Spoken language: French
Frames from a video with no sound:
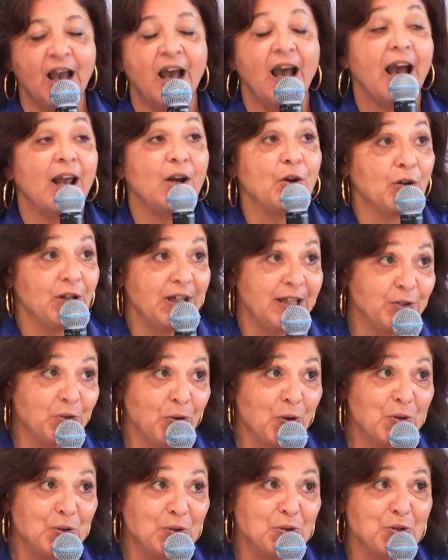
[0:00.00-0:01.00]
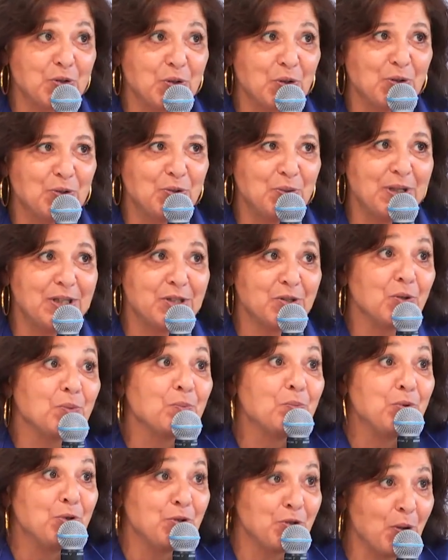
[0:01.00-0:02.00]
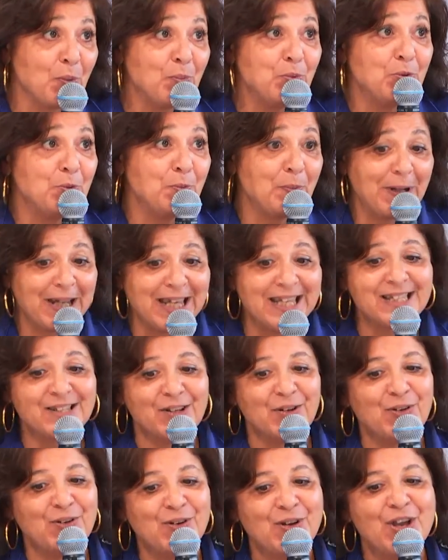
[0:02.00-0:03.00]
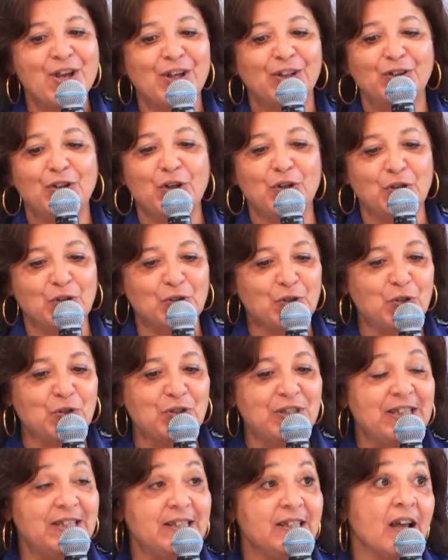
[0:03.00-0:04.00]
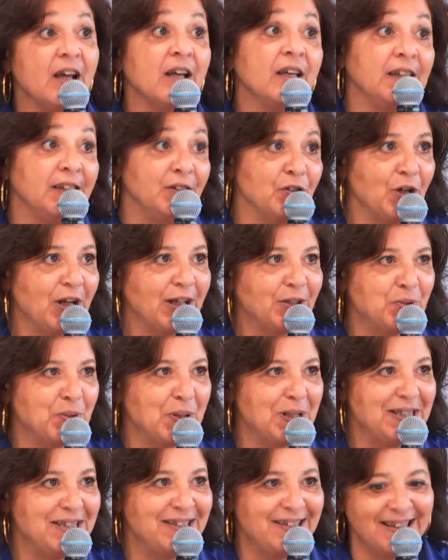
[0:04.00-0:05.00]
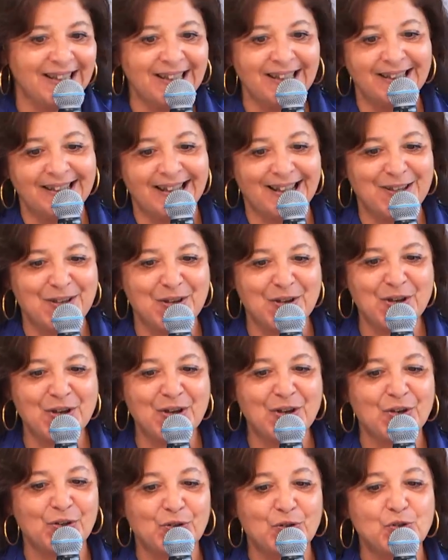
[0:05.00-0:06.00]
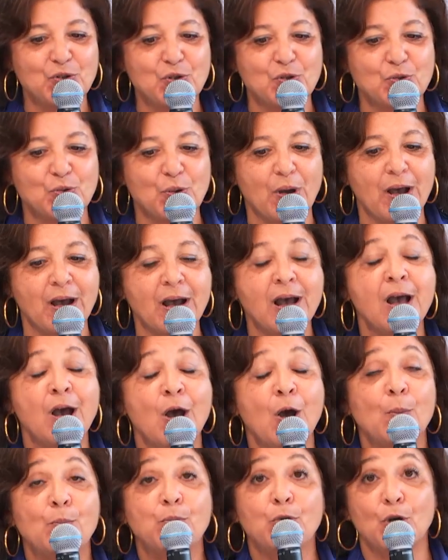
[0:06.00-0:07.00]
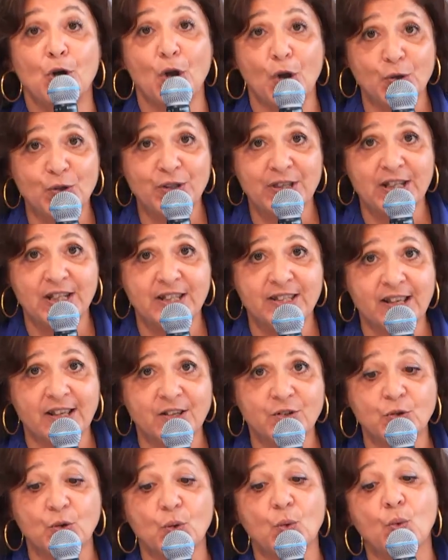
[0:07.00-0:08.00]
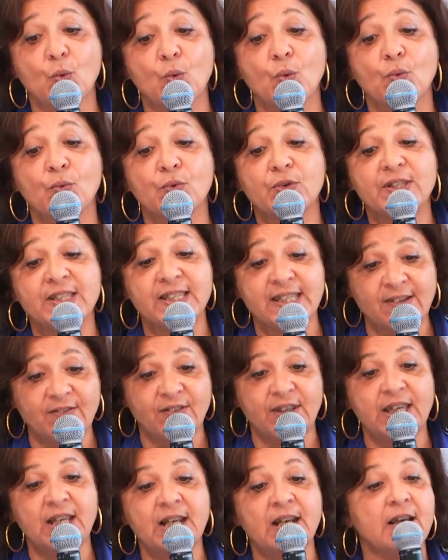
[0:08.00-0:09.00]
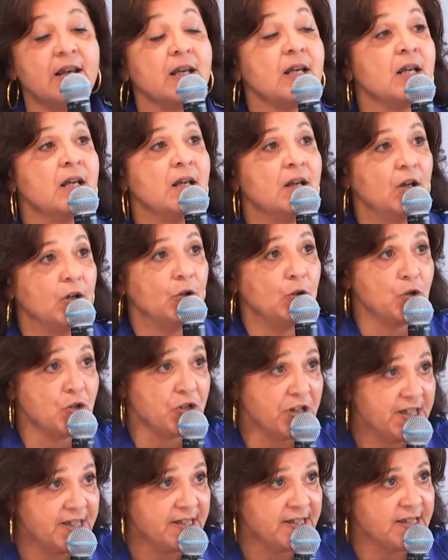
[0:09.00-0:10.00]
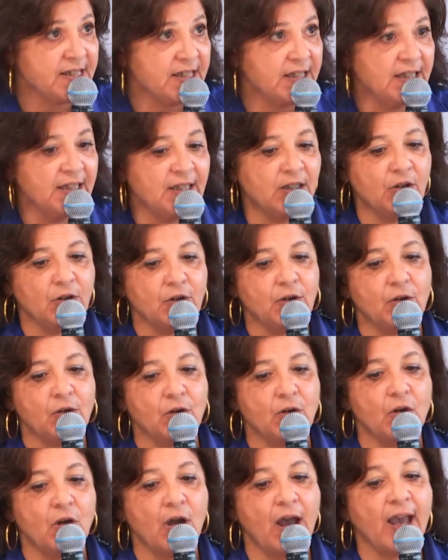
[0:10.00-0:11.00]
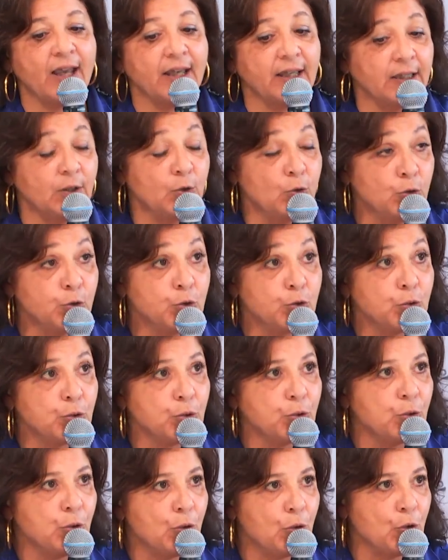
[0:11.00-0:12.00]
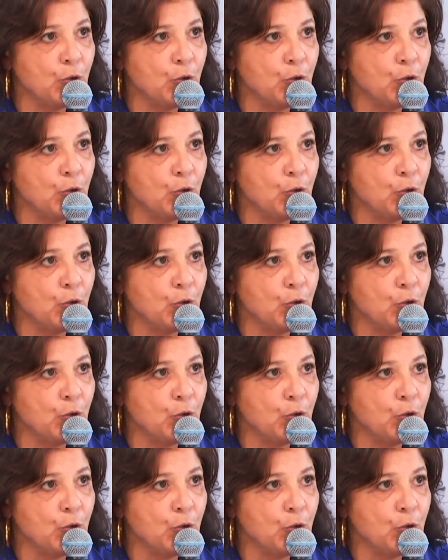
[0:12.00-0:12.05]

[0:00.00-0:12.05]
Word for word: Alors les drones aujourd'hui sont de plus en plus présents dans notre quotidien et dans l'actualité d'ailleurs, euh, que ce soit pour leur utilisation civile, logistique, euh, agriculture,